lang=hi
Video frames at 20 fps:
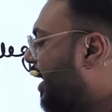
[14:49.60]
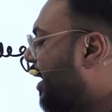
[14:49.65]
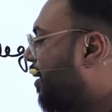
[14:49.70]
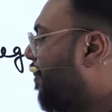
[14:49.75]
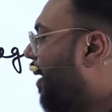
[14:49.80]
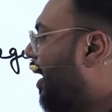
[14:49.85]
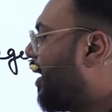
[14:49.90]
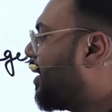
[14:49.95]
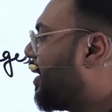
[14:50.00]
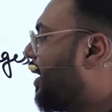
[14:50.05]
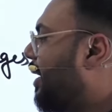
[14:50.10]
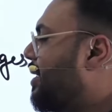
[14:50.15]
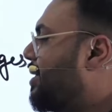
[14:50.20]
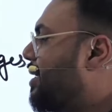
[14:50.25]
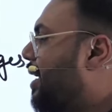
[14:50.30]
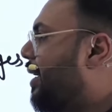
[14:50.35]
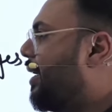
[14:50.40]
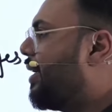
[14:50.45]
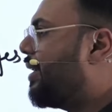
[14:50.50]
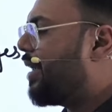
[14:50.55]
की बात कही
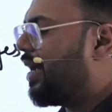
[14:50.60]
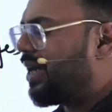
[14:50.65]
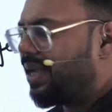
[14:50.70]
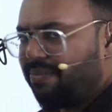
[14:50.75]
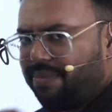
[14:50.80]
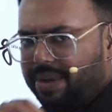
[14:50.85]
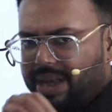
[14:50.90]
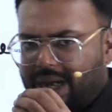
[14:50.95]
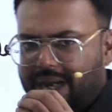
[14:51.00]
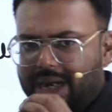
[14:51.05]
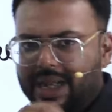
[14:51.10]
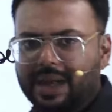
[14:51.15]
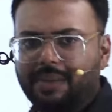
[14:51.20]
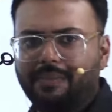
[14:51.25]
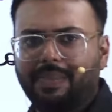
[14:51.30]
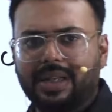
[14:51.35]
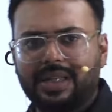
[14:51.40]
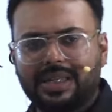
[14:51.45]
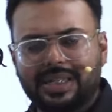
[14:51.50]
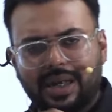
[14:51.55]
जा रही ताकि बिहार का
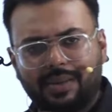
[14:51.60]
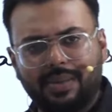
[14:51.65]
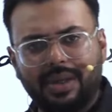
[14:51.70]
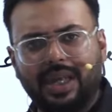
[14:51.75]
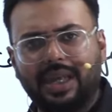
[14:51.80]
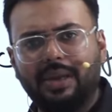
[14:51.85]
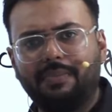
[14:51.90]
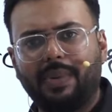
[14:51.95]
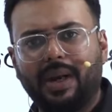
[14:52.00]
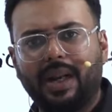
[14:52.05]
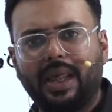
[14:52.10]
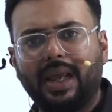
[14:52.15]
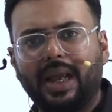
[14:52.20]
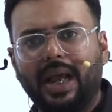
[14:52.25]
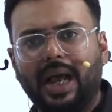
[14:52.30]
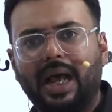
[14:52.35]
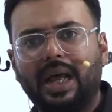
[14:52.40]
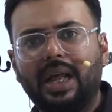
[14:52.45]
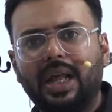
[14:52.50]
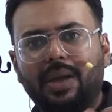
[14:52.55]
बच्चा भी यहीं
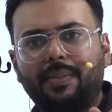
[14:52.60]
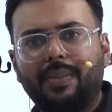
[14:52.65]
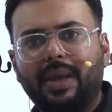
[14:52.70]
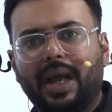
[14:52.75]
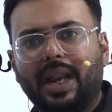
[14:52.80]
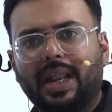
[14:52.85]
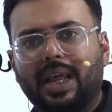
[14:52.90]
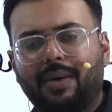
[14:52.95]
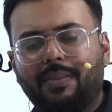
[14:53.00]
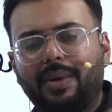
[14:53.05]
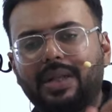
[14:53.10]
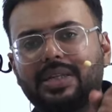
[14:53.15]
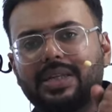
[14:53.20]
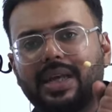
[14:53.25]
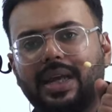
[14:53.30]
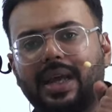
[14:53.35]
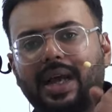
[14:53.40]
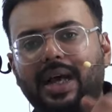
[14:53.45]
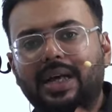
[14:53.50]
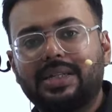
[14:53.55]
पढ़ेगा बिहार का
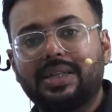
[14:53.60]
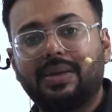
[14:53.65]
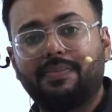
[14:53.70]
बच्चा यहां से